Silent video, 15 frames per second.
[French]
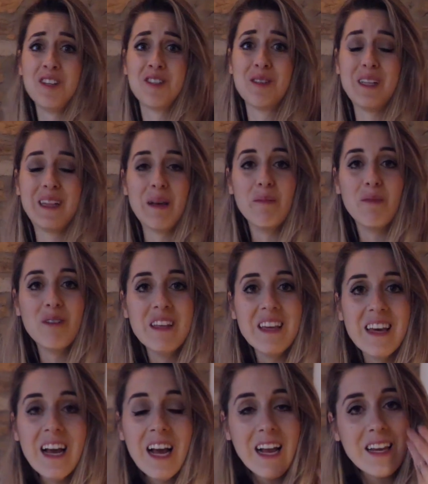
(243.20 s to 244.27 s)
Je suis
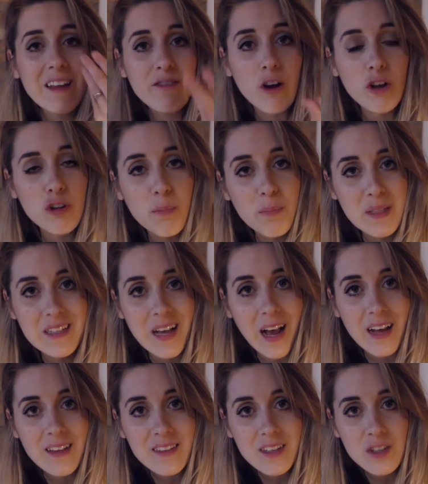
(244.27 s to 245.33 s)
démunie, livreur de pizza
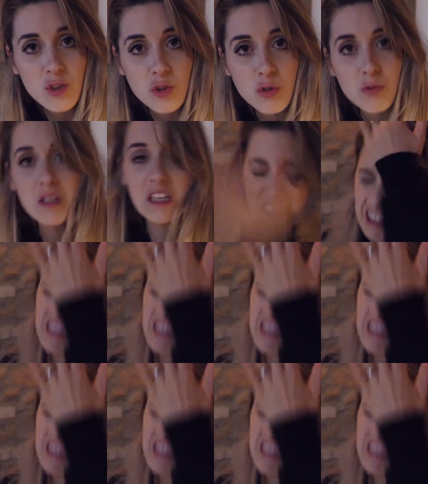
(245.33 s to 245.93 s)
raté, je suis.